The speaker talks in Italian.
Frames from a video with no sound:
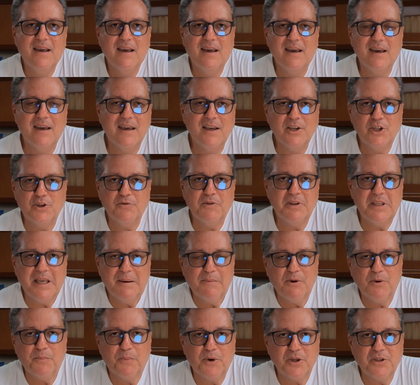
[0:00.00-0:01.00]
e ci
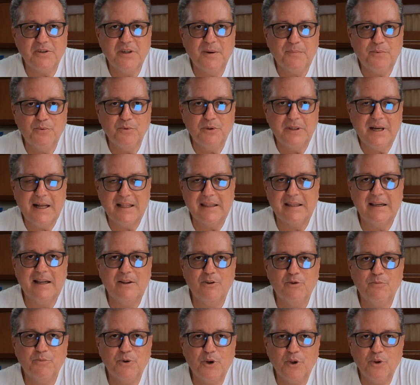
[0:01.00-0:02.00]
vediamo alla prossima puntata la
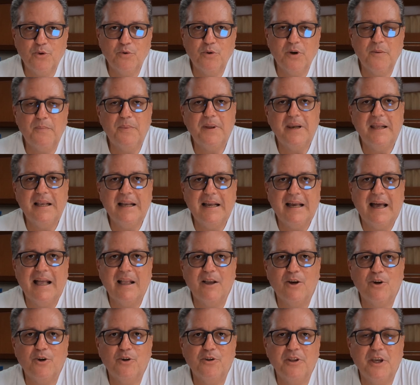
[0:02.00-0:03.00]
numero 2 per il
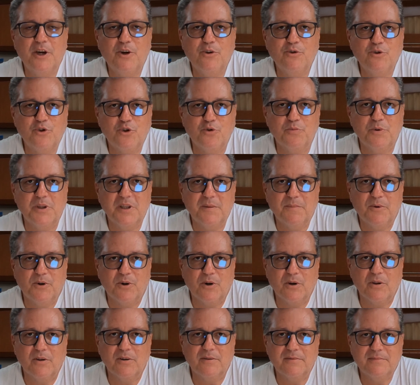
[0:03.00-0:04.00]
calcolo dei consumi di
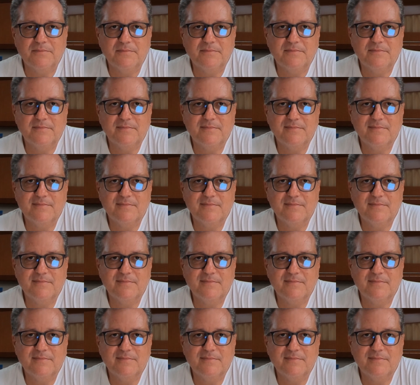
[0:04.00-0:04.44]
bordo